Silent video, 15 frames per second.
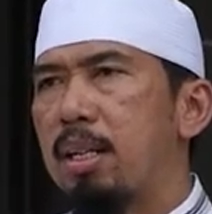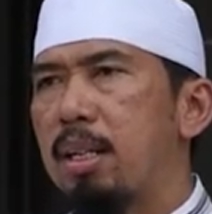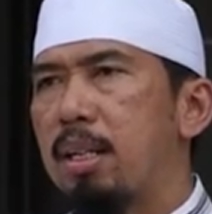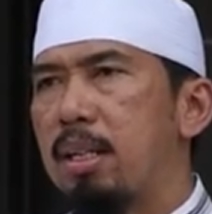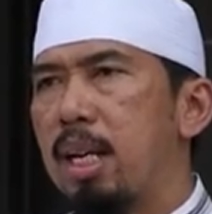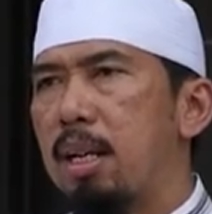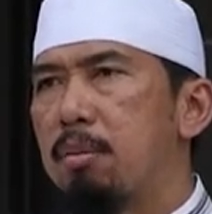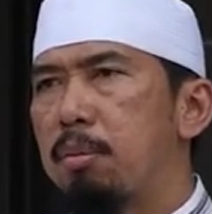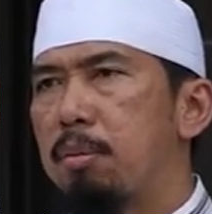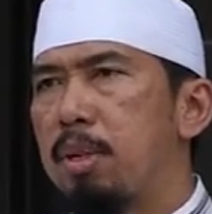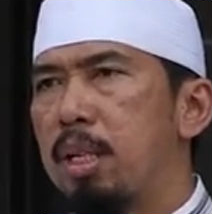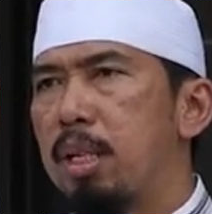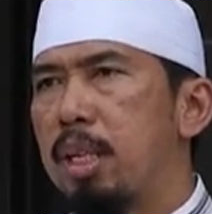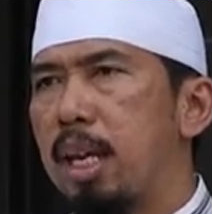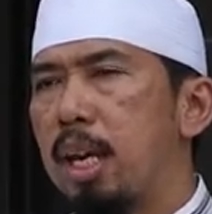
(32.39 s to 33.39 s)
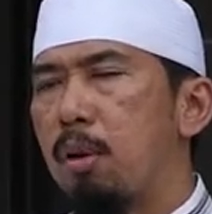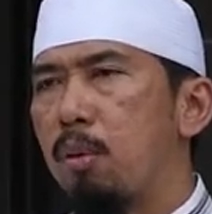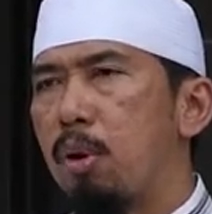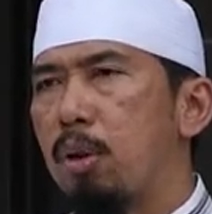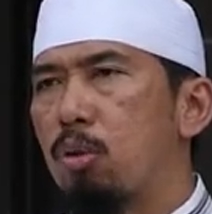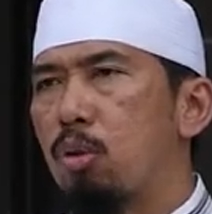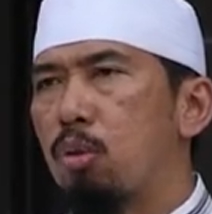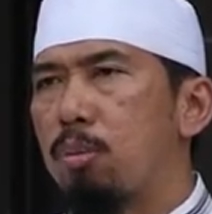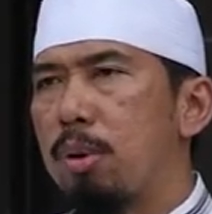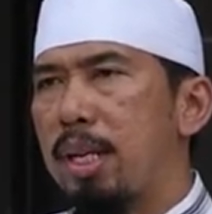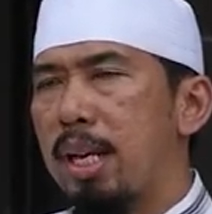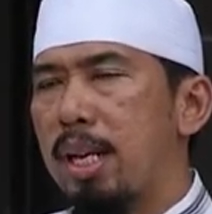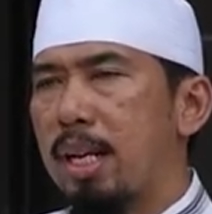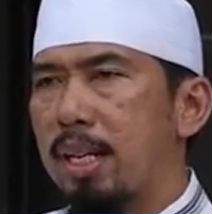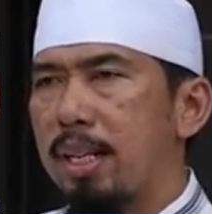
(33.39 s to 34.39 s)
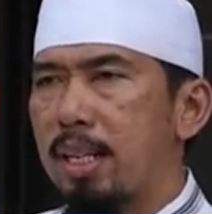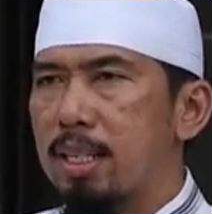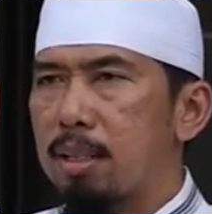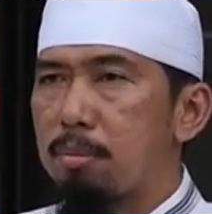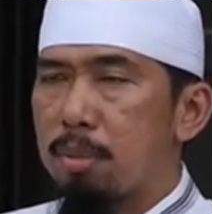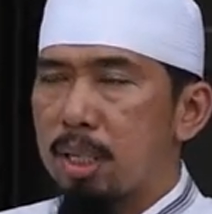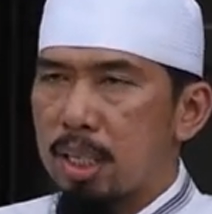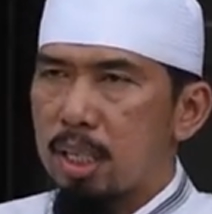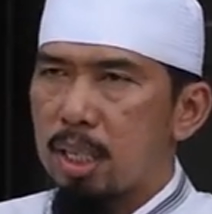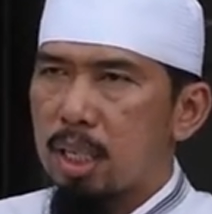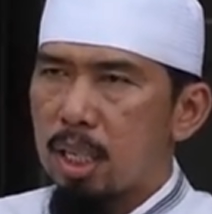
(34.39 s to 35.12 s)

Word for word: yang memiliki hewan kurban yang akan dia sembelih,